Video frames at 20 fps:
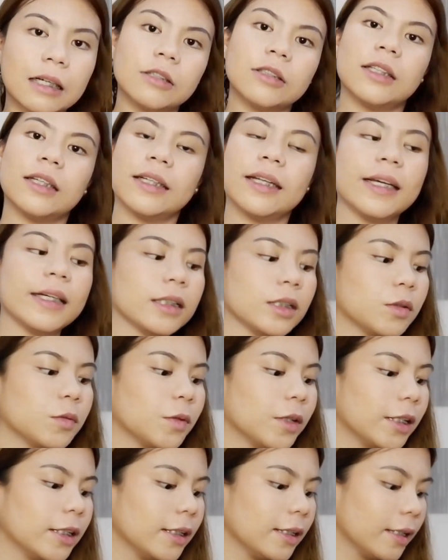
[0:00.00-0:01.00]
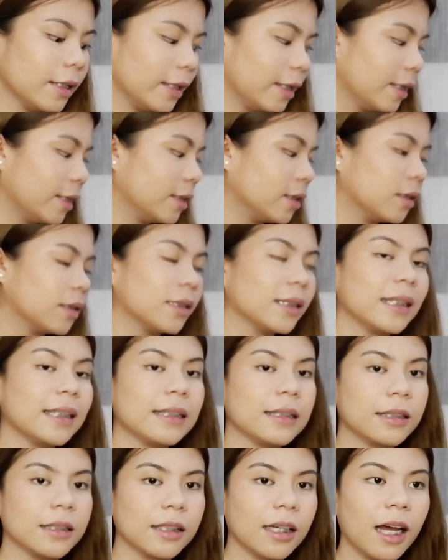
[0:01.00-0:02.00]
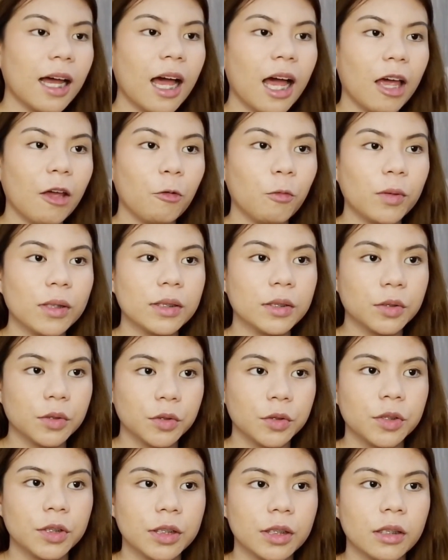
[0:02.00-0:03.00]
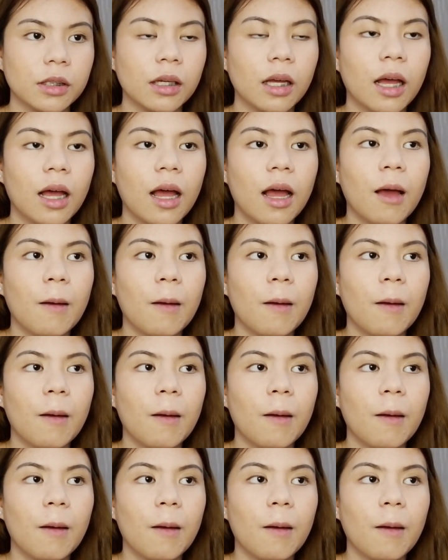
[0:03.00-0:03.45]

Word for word: Now, the next one is, since nga I was using